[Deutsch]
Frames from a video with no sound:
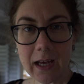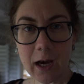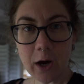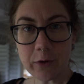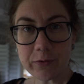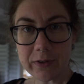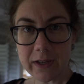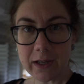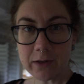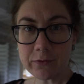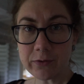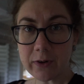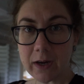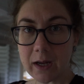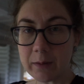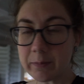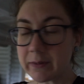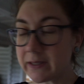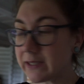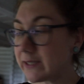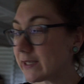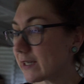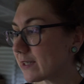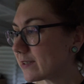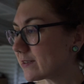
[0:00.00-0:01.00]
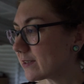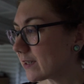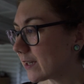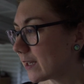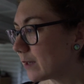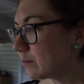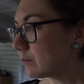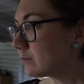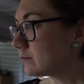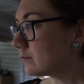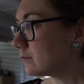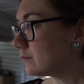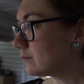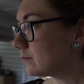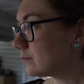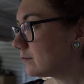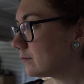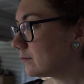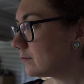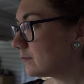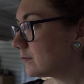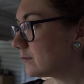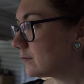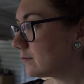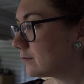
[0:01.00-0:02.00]
Auf jeden Fall bin ich extrem
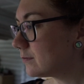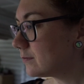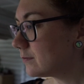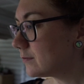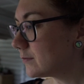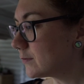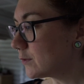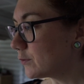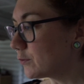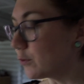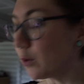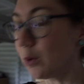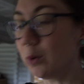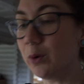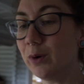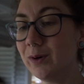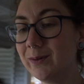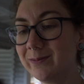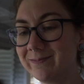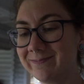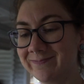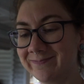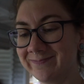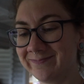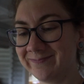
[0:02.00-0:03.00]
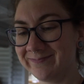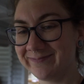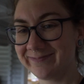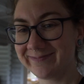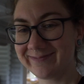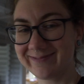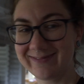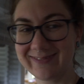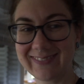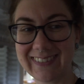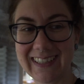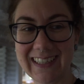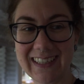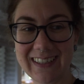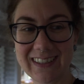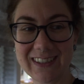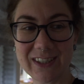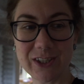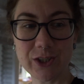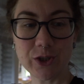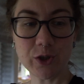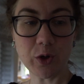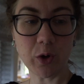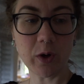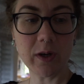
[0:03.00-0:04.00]
froh,
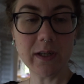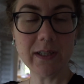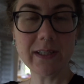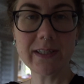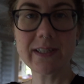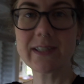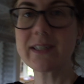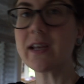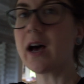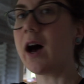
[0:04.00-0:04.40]
stolz,